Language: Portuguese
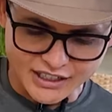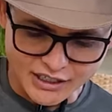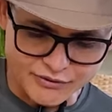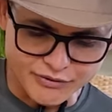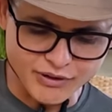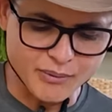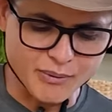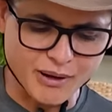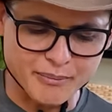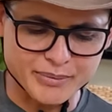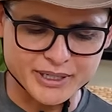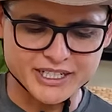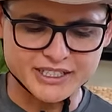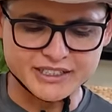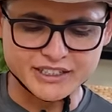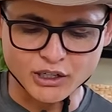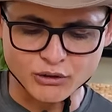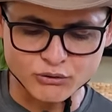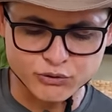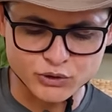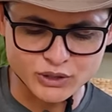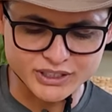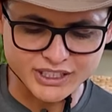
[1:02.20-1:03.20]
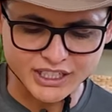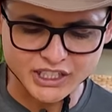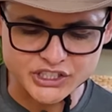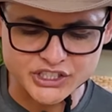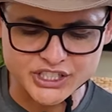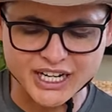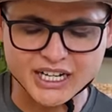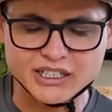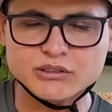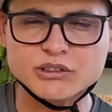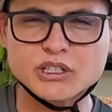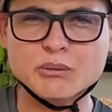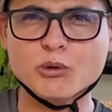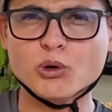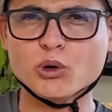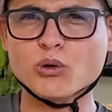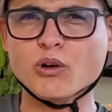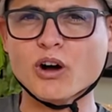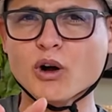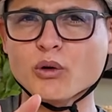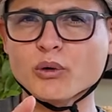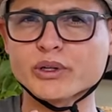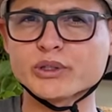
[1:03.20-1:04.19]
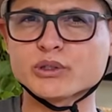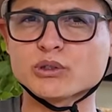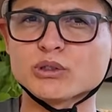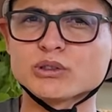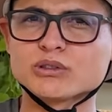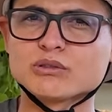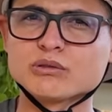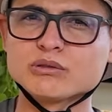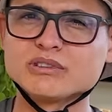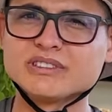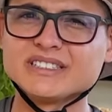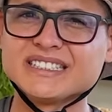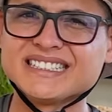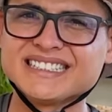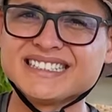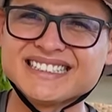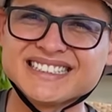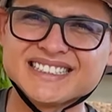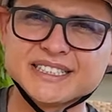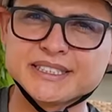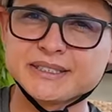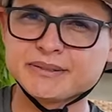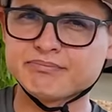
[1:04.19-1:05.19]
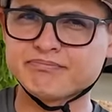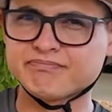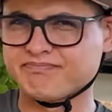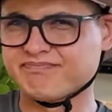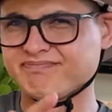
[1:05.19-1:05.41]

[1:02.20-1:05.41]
e vamos abrir. Não fui taxado, demorou algo em torno de